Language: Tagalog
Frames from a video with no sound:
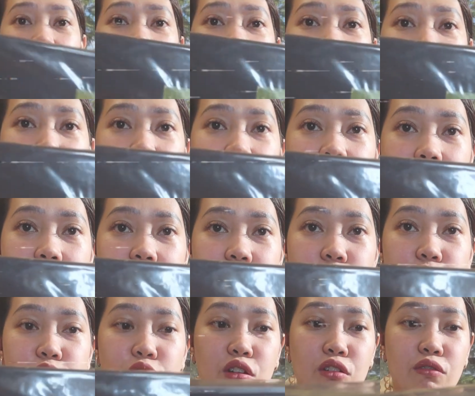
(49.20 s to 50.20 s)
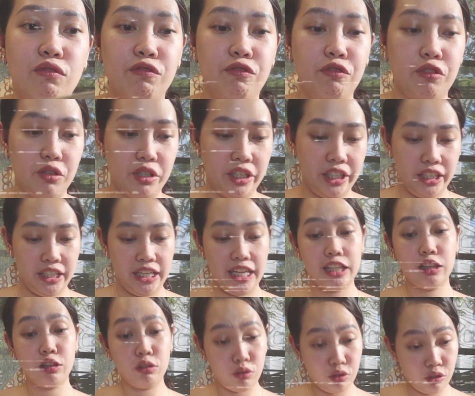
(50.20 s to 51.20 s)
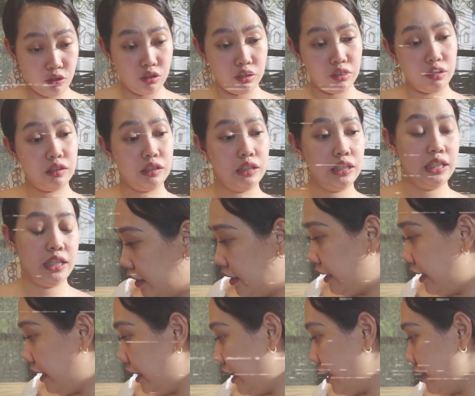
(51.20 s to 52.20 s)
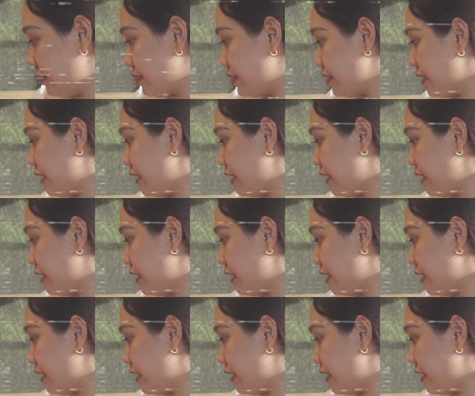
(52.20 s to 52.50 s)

This one is Tom Ford. Ito, next